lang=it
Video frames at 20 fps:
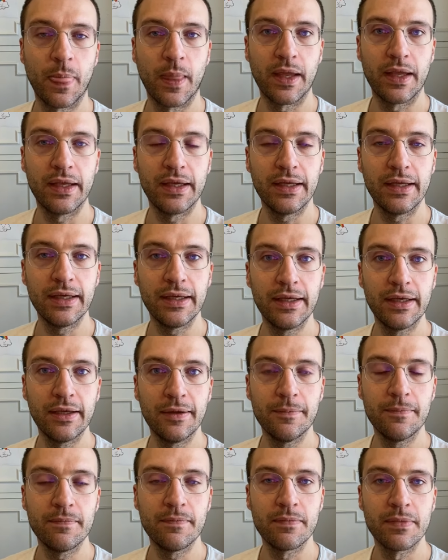E,
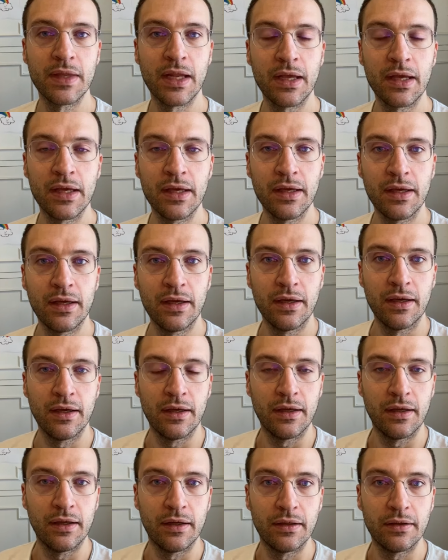ehm,
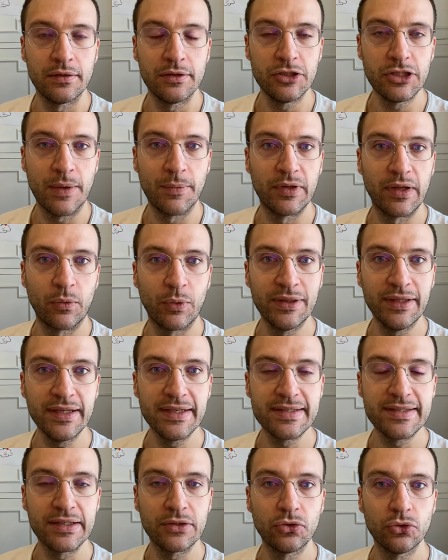diciamo, da quando è
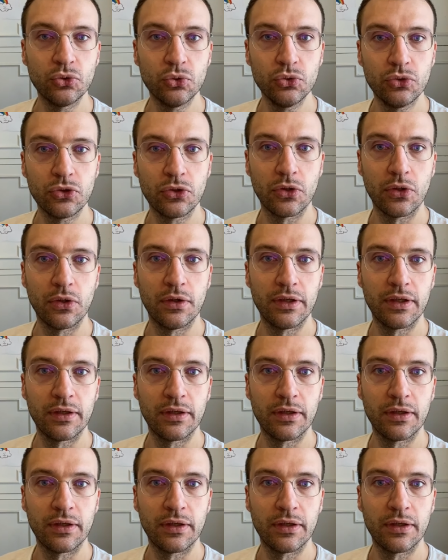iniziato tutto,